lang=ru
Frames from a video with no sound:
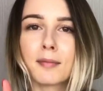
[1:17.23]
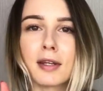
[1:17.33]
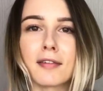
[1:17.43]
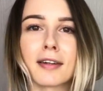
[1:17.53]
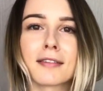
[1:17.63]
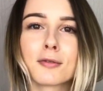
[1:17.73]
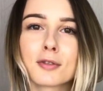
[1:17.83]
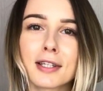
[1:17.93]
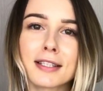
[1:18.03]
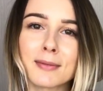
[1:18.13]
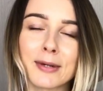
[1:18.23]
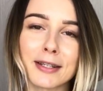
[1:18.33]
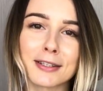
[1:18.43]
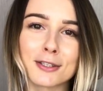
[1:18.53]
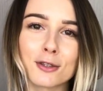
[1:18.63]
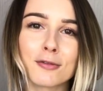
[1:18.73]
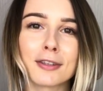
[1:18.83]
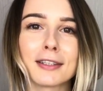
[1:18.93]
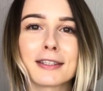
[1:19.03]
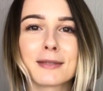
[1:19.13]
Первое. Узнать о порядке слов в
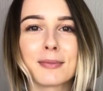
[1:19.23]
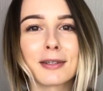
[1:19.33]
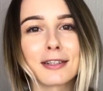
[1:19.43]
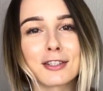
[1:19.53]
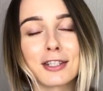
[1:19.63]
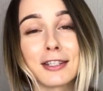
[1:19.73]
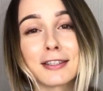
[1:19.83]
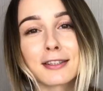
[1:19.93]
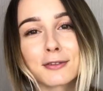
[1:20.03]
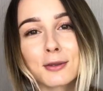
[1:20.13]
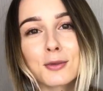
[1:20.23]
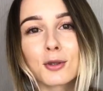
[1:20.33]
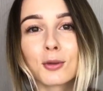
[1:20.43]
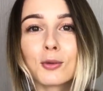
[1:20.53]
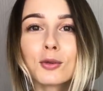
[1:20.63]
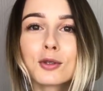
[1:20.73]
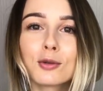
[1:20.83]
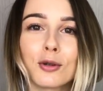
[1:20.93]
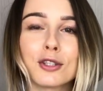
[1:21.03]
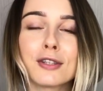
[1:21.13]
английском предложении. Дело в том, что он
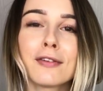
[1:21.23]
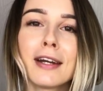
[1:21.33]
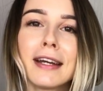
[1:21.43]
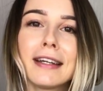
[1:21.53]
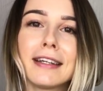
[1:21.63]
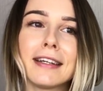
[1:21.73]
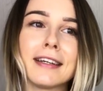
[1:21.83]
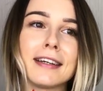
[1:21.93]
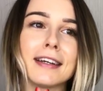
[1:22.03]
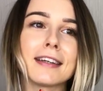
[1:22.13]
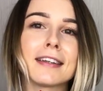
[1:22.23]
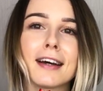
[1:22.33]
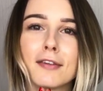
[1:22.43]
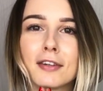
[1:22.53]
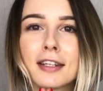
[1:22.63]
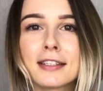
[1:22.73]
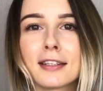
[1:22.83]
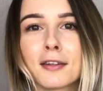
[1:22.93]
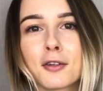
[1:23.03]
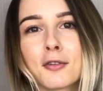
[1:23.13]
устойчив, и это
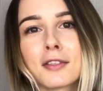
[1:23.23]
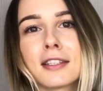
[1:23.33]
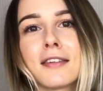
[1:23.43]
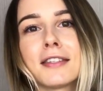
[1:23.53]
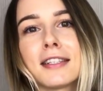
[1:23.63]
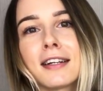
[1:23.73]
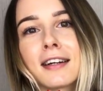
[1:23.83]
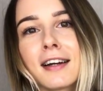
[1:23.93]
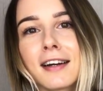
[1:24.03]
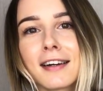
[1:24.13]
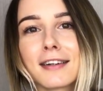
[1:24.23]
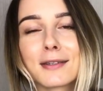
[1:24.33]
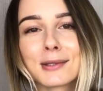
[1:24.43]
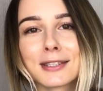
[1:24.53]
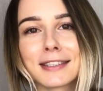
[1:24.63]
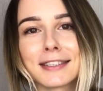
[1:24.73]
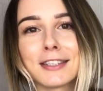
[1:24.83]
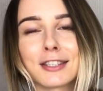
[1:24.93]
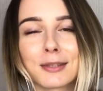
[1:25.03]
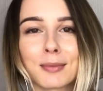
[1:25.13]
офигительная новость для всех
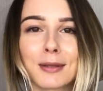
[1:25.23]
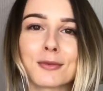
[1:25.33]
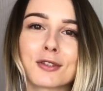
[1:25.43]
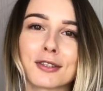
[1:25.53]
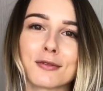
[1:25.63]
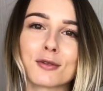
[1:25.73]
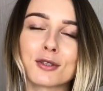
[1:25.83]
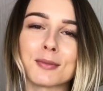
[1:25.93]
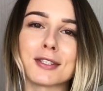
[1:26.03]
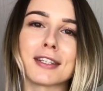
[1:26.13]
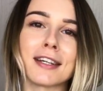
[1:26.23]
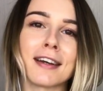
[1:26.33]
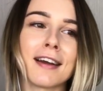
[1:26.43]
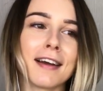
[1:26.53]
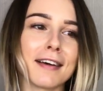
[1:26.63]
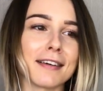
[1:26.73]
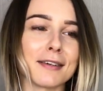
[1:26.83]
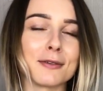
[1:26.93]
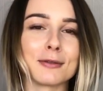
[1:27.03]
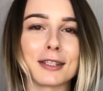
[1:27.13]
русскоязычных, потому что в русском языке
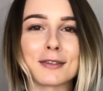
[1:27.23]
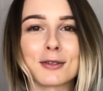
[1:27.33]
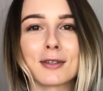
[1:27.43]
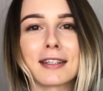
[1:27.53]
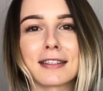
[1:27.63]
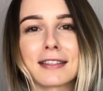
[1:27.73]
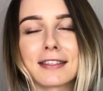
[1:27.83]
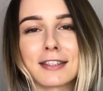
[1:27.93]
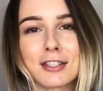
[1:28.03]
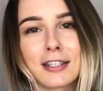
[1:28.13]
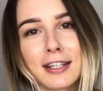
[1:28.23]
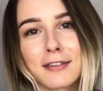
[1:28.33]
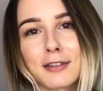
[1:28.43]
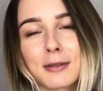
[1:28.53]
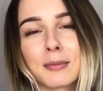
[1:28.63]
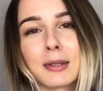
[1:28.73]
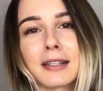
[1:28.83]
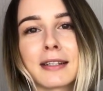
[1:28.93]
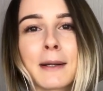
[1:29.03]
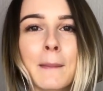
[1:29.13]
э, у нас все гораздо сложнее в этом
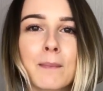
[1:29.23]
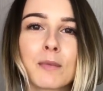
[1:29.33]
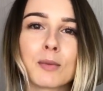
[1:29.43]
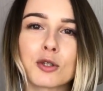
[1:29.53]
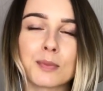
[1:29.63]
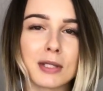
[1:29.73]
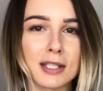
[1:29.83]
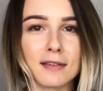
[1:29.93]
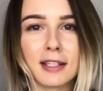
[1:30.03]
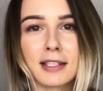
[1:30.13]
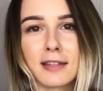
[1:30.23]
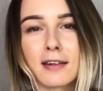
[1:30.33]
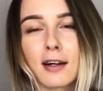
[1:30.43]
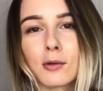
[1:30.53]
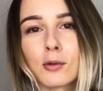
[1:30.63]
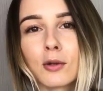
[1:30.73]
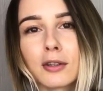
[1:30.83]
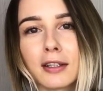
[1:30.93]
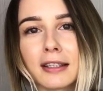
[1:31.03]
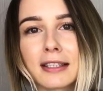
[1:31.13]
плане. Мы можем представлять слова как
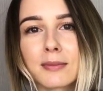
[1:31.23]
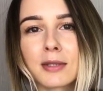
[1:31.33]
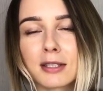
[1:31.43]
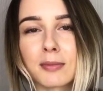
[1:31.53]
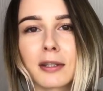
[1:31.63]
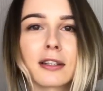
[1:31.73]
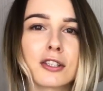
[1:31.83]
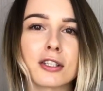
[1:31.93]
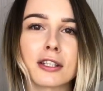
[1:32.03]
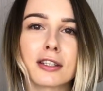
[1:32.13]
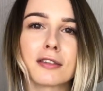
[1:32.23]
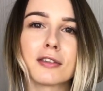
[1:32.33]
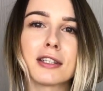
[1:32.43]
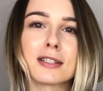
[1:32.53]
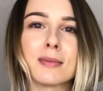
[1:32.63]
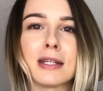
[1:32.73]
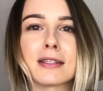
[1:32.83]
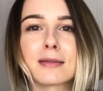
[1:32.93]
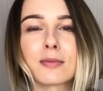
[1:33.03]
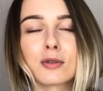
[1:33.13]
угодно, и смысл предложения от этого не
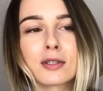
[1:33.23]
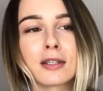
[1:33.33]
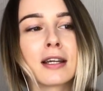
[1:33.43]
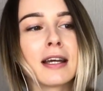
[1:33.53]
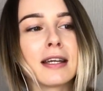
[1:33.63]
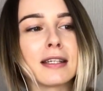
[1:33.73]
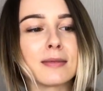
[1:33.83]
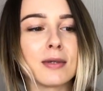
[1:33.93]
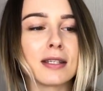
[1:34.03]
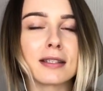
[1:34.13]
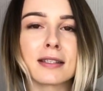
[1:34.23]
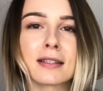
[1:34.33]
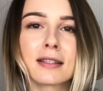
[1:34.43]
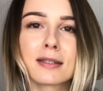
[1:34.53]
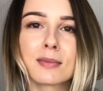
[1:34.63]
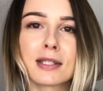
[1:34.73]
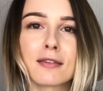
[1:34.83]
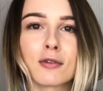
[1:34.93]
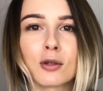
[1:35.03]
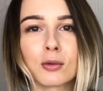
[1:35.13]
изменится. Просто изменится
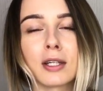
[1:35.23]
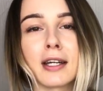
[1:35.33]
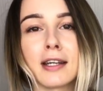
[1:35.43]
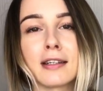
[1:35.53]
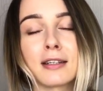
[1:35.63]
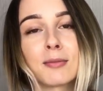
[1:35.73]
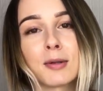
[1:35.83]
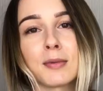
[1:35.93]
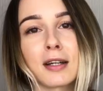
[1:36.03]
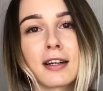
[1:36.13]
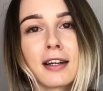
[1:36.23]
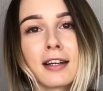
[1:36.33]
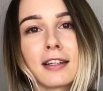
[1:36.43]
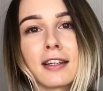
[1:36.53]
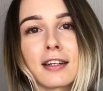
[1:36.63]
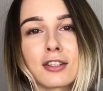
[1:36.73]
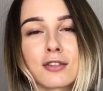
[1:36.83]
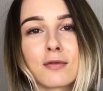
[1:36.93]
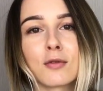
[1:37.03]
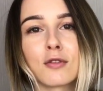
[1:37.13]
смысловое ударение, например, «я
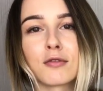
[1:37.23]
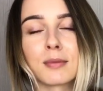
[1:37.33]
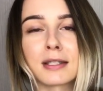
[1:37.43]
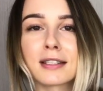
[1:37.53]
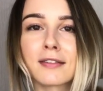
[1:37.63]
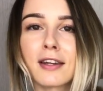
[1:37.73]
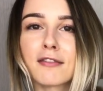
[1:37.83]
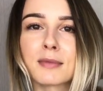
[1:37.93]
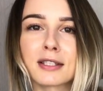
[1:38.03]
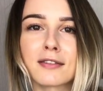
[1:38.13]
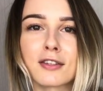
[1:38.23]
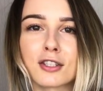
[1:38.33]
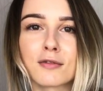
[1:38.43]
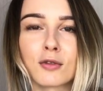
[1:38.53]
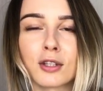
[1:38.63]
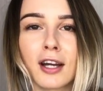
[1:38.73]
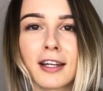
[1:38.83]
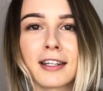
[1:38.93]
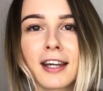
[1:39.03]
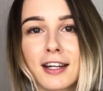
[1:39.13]
живу в Москве», «в Москве живу я»,
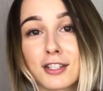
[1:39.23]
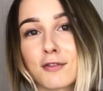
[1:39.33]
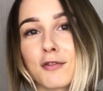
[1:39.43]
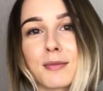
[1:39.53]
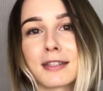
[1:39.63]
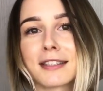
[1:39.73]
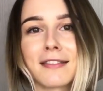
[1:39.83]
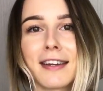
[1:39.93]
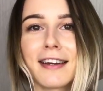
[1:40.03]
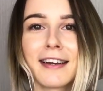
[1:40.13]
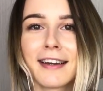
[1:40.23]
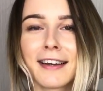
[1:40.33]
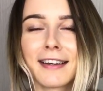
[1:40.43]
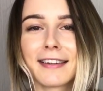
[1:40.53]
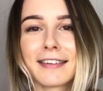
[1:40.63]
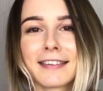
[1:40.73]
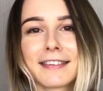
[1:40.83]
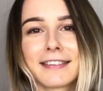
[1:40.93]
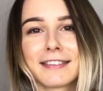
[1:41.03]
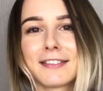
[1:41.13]
«я живу в Москве»,
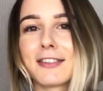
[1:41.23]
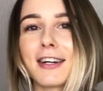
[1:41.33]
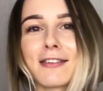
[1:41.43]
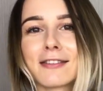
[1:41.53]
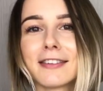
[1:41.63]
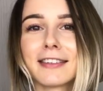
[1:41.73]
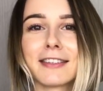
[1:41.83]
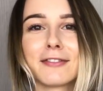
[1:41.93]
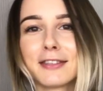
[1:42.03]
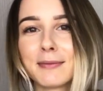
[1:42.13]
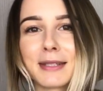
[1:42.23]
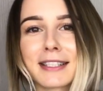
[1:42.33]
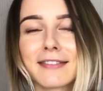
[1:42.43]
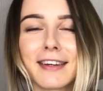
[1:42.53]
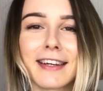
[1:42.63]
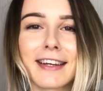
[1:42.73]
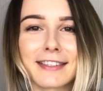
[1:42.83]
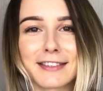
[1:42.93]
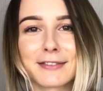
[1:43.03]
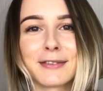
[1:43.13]
ну и как угодно, в Москве
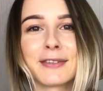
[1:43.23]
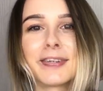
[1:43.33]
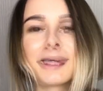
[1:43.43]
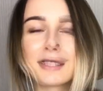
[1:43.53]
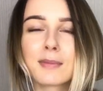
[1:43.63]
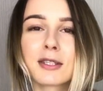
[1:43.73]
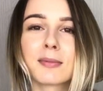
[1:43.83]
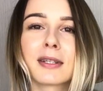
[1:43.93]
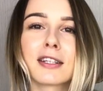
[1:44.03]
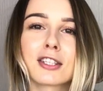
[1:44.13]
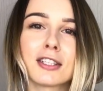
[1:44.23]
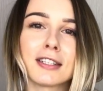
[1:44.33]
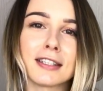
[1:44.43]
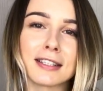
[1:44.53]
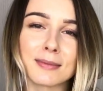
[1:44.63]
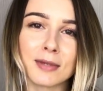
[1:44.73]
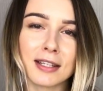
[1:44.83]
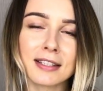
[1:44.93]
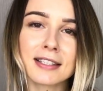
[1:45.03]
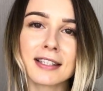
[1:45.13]
я живу. Смысл предложения не
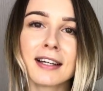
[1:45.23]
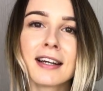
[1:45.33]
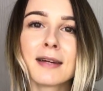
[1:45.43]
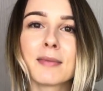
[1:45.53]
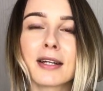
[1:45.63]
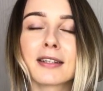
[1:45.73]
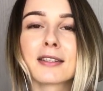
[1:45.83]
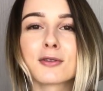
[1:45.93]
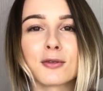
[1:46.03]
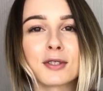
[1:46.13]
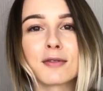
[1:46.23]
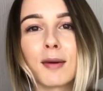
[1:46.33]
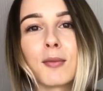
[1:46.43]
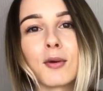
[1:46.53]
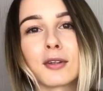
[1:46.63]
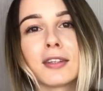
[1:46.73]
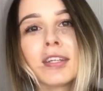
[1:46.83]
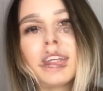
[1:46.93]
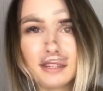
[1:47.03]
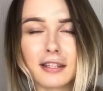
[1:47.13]
изменится, порядок слов
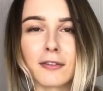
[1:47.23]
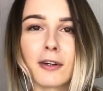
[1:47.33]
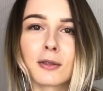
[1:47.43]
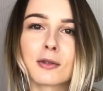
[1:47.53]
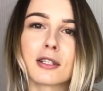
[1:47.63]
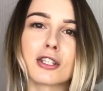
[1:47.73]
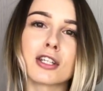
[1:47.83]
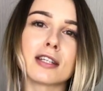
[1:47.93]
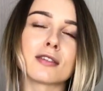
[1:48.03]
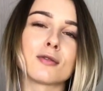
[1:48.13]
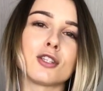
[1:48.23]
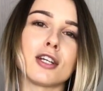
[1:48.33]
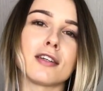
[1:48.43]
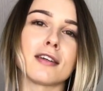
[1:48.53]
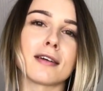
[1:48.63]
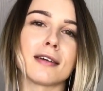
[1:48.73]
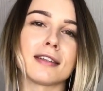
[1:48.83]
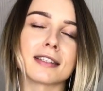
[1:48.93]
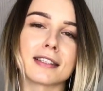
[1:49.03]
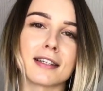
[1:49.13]
свободный. Этот факт усложняет изучение
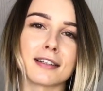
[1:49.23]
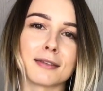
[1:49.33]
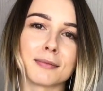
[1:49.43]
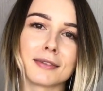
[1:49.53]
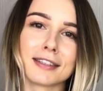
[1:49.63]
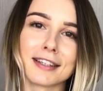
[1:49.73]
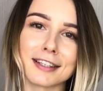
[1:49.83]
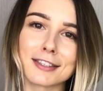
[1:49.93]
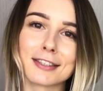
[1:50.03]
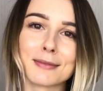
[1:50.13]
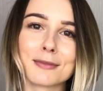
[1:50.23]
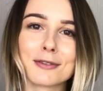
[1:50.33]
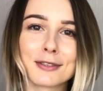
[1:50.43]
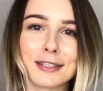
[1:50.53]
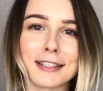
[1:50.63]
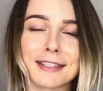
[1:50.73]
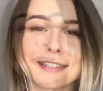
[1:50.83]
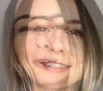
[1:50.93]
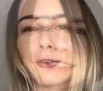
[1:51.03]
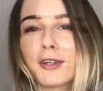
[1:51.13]
иностранным гражданам русский
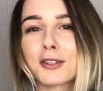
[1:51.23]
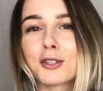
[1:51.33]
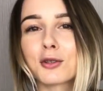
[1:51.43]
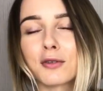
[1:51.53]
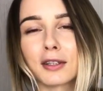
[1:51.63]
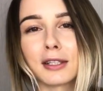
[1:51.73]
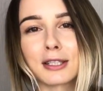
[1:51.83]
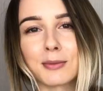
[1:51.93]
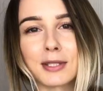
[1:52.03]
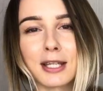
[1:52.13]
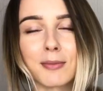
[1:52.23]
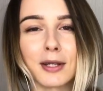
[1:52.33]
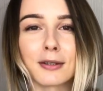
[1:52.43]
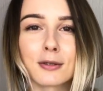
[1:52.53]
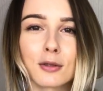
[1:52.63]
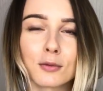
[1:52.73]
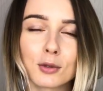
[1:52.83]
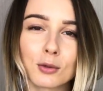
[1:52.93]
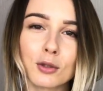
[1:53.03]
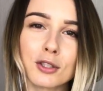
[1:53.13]
язык. Тот факт, что в английском языке порядок слов
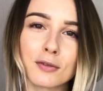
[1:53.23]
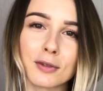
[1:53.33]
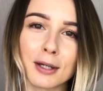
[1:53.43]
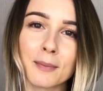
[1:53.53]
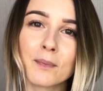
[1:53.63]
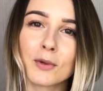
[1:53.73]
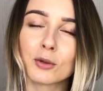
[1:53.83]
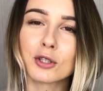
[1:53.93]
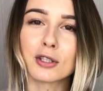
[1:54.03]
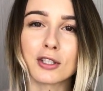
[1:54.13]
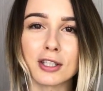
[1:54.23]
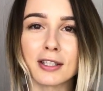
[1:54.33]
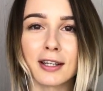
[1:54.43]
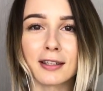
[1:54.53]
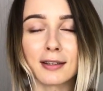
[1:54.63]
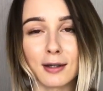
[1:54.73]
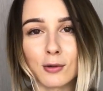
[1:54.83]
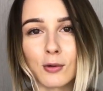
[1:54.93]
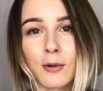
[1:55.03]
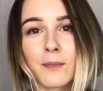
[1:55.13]
устойчив, нам очень даже играет на
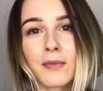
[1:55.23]
руку.